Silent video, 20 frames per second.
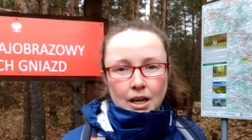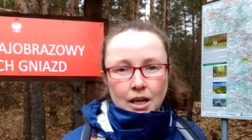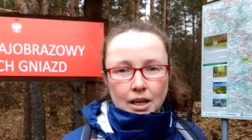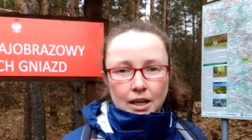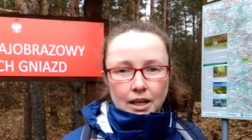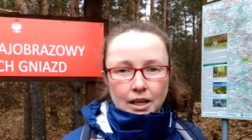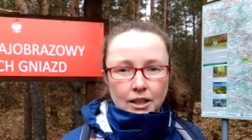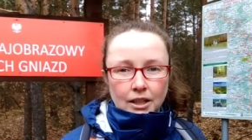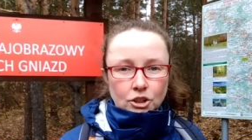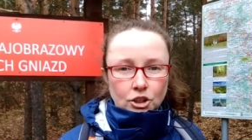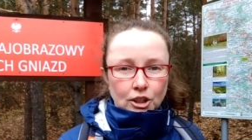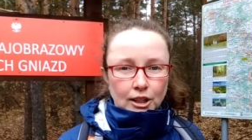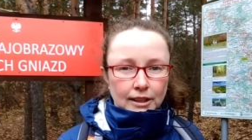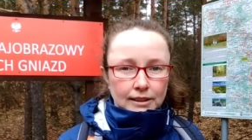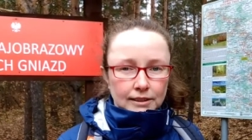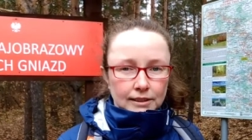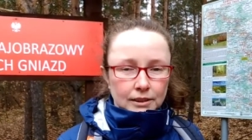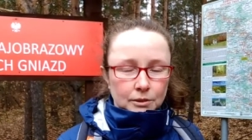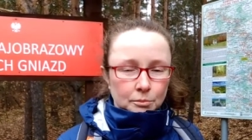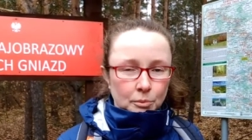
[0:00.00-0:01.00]
E,
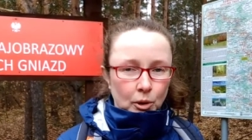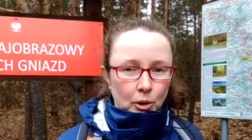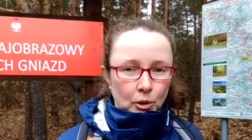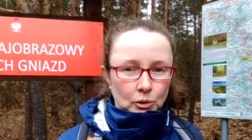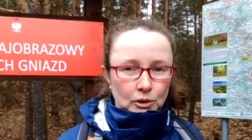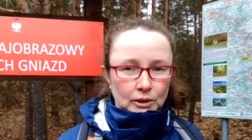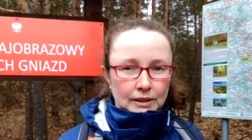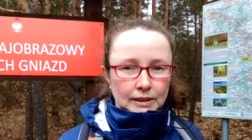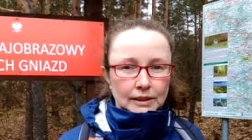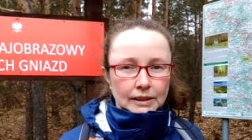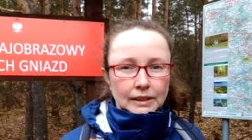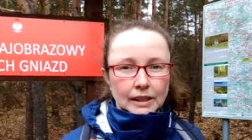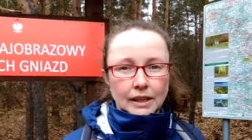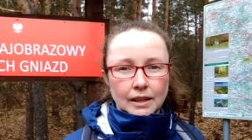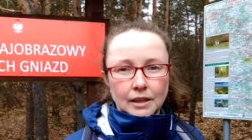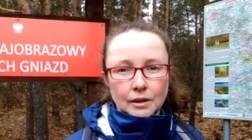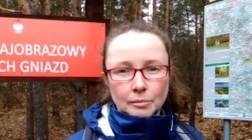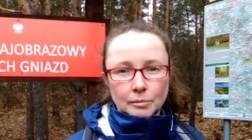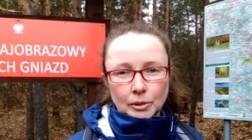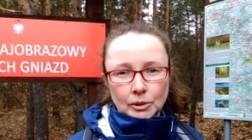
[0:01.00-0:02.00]
szlak jest prosty,
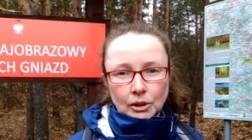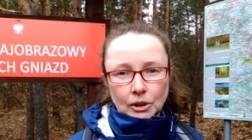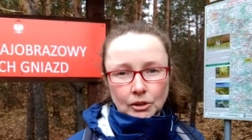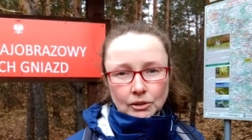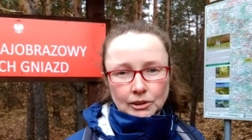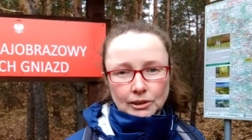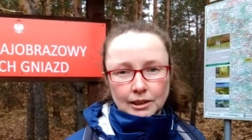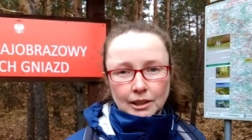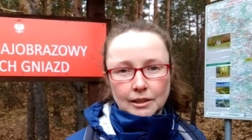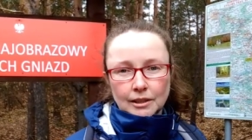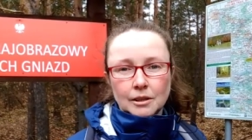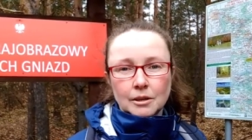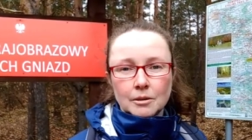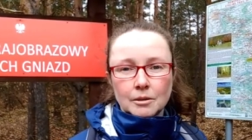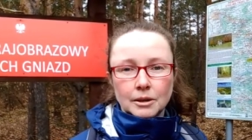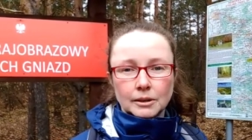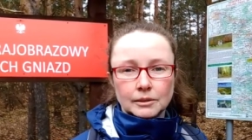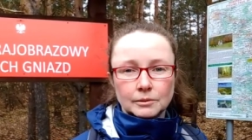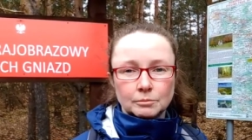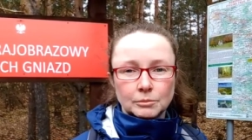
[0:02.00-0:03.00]
po drodze
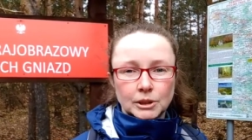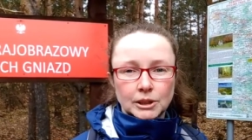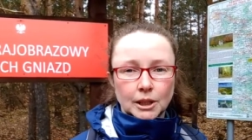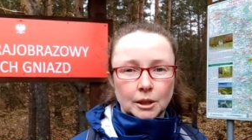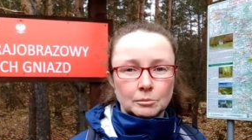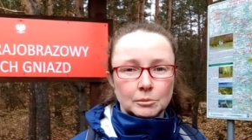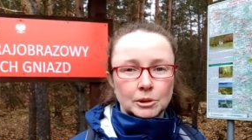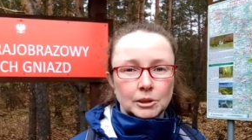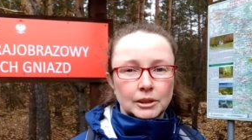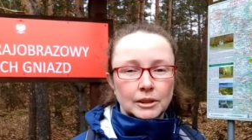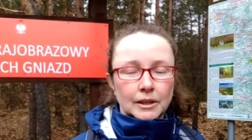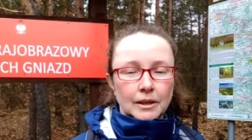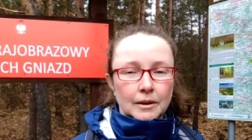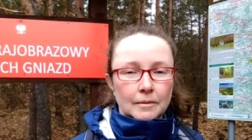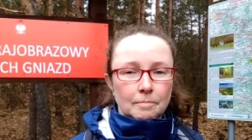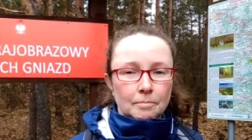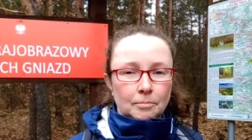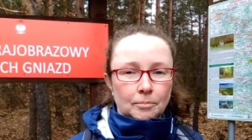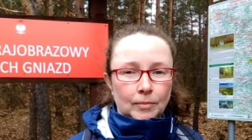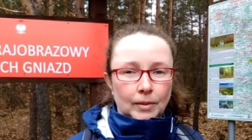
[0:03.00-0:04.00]
mijamy
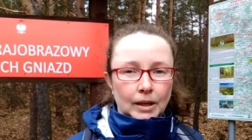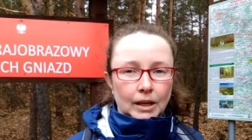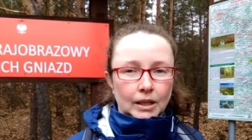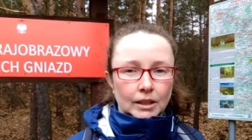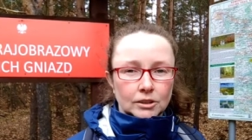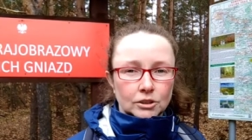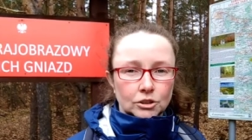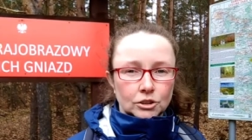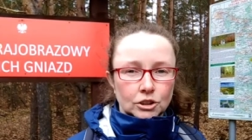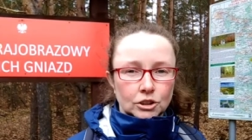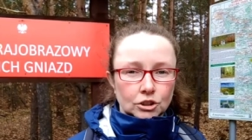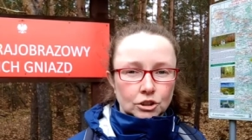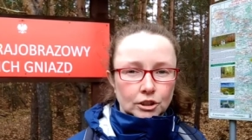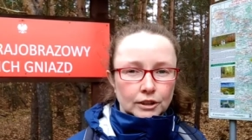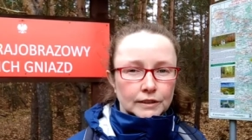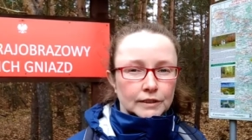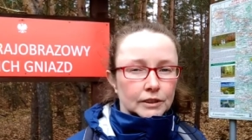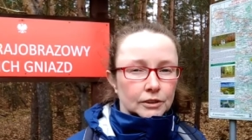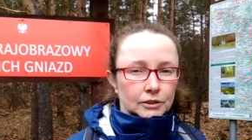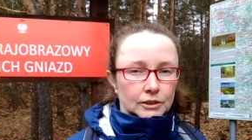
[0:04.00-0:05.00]
mm, e,
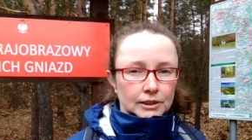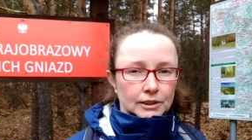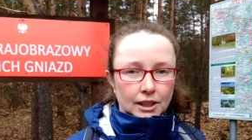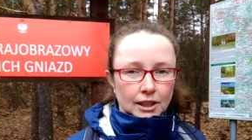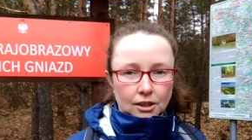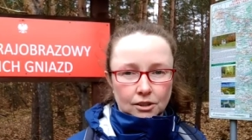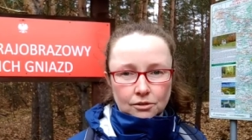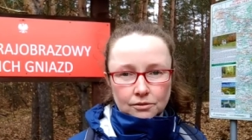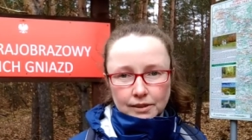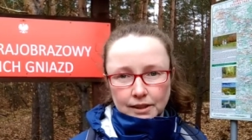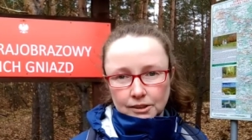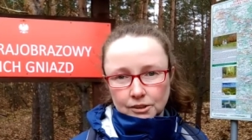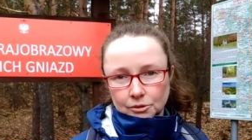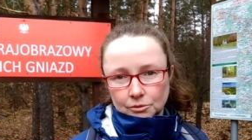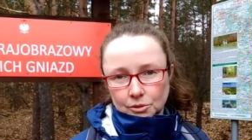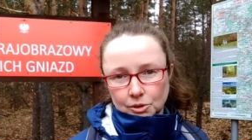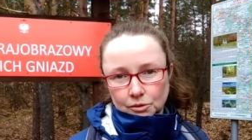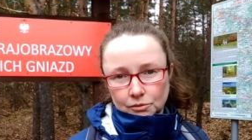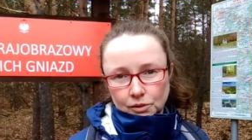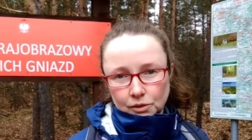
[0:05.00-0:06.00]
ścieżkę
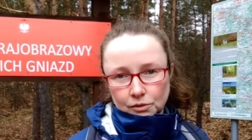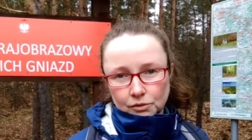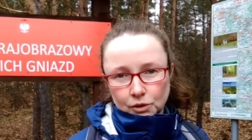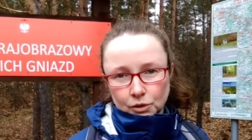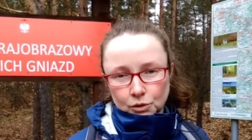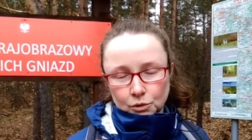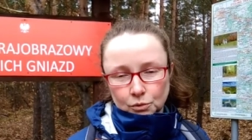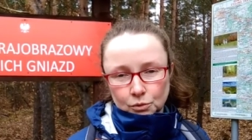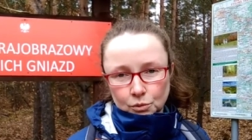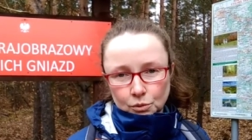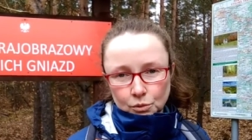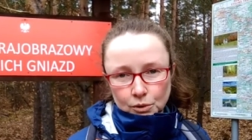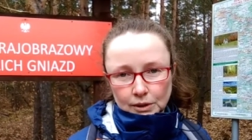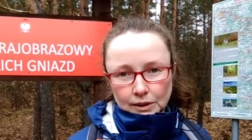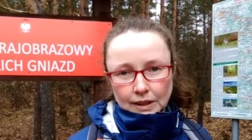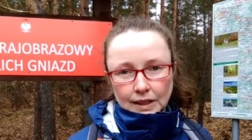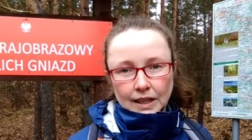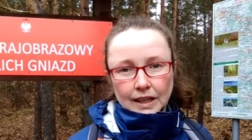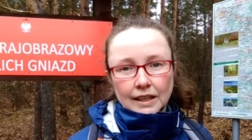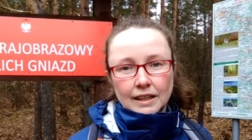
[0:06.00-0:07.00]
nieoznakowaną do wąwozu
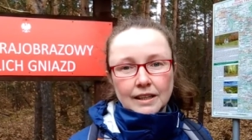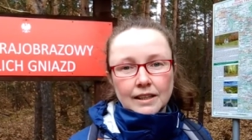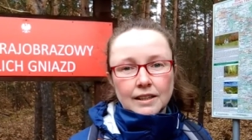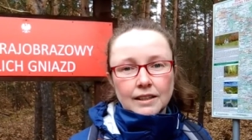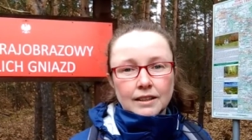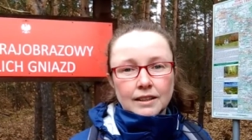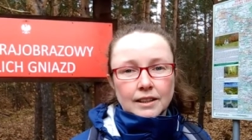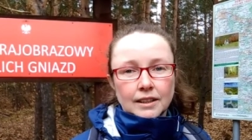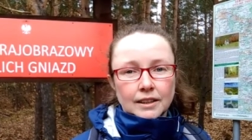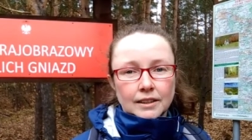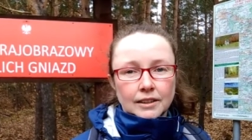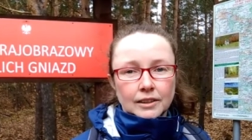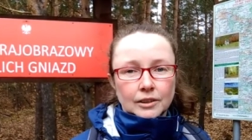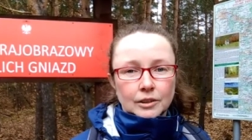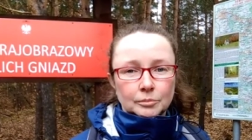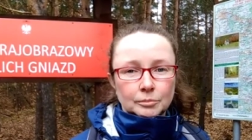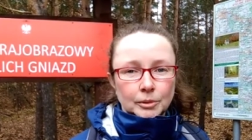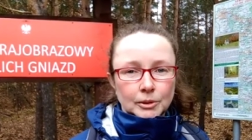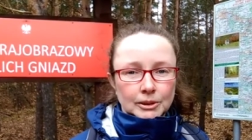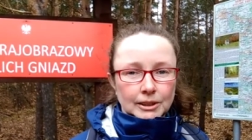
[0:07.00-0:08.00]
Ruska.
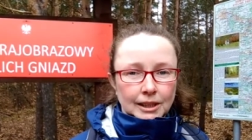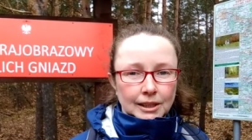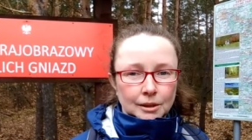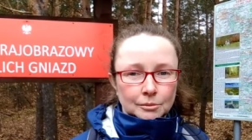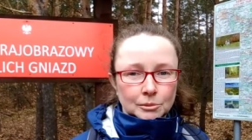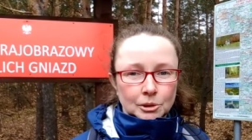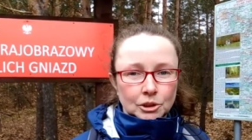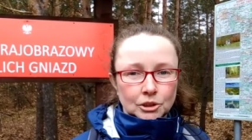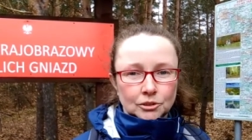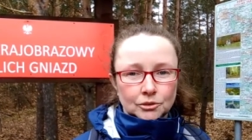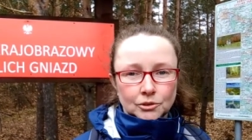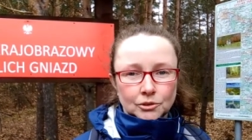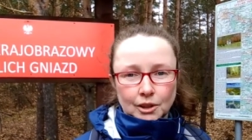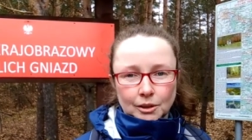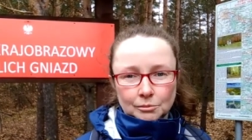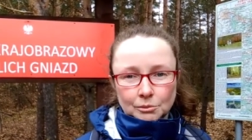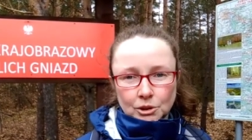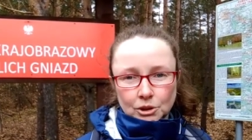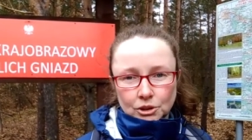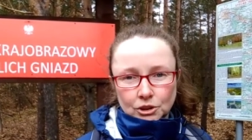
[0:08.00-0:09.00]
E, postaramy się
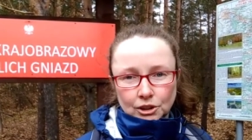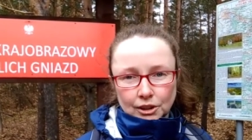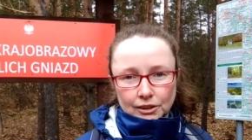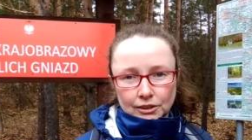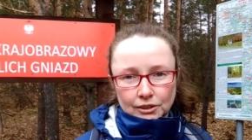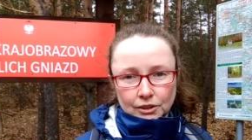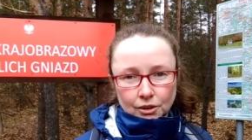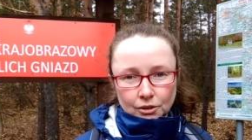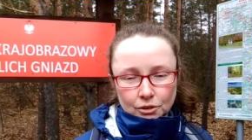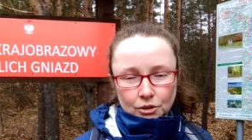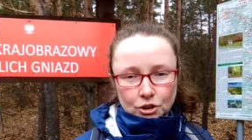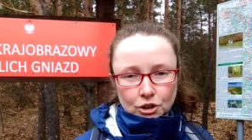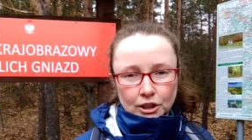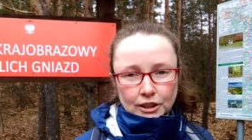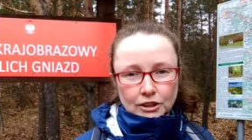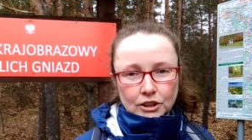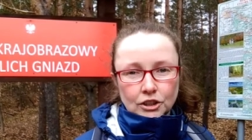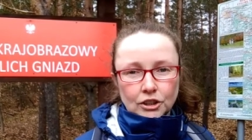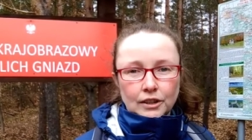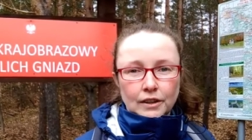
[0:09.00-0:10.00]
tam dzisiaj
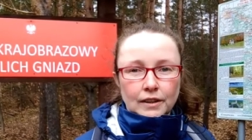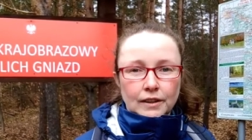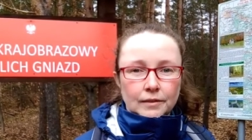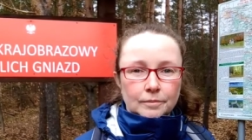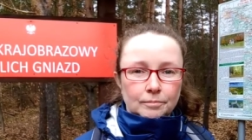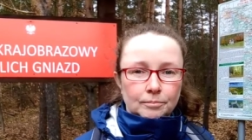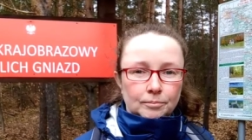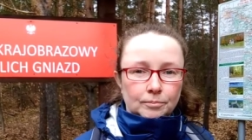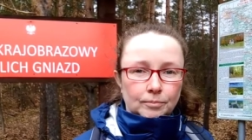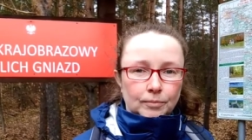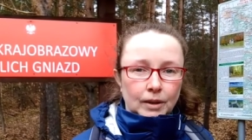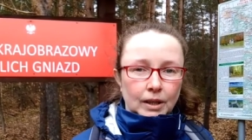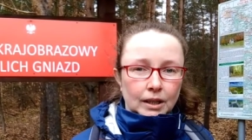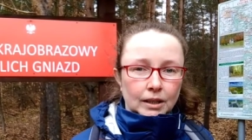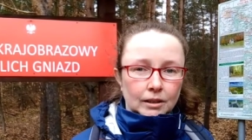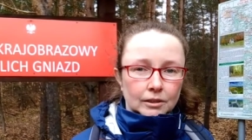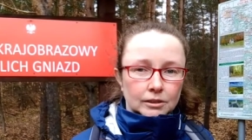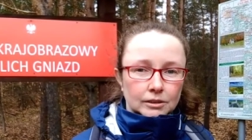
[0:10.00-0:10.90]
dotrzeć. Mm, e,